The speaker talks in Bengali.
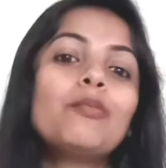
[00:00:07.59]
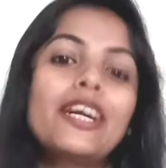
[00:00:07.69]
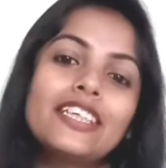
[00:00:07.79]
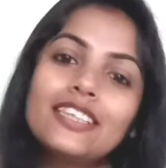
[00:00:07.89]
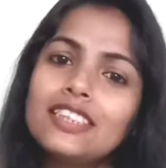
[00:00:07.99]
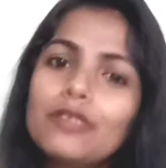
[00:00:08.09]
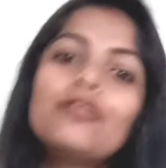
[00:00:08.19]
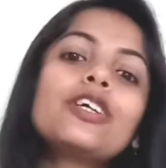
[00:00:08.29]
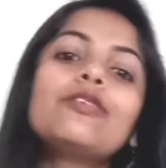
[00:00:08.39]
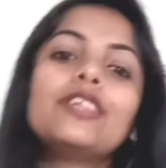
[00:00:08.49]
বাট এটা যে কোনো
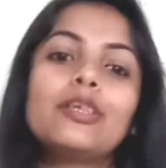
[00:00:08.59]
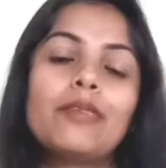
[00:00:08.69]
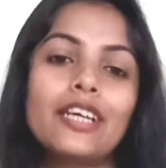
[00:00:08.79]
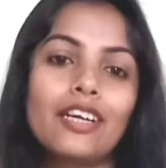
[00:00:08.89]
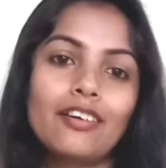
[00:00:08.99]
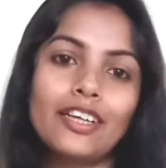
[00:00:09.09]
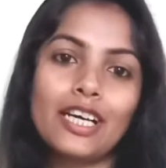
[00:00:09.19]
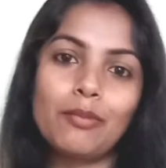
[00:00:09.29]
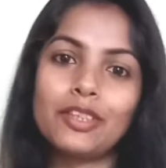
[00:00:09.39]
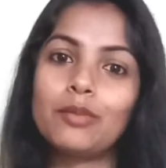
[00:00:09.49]
কেউ নিতে পারে কারণ এটা
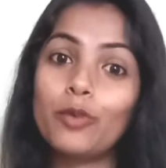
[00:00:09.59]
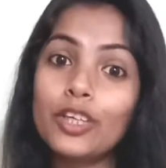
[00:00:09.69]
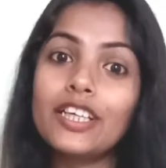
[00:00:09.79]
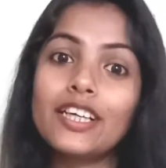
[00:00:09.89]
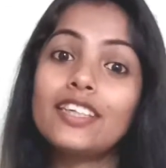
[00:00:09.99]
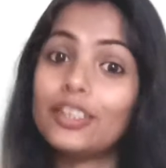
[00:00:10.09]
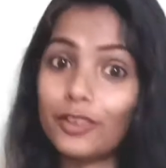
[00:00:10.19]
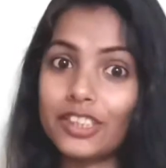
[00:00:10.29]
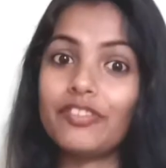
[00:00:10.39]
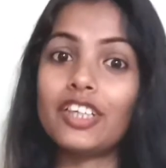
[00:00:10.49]
আমাদের বডিকে
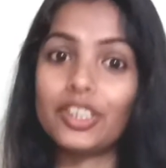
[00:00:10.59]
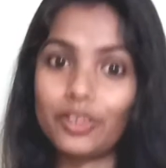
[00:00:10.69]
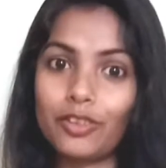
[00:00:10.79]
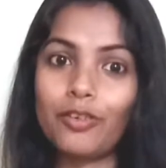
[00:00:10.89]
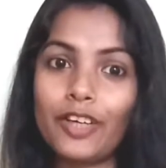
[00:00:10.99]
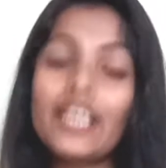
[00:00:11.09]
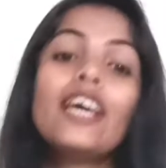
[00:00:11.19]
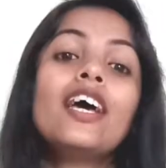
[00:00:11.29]
ডিটক্সিফিকেশন করে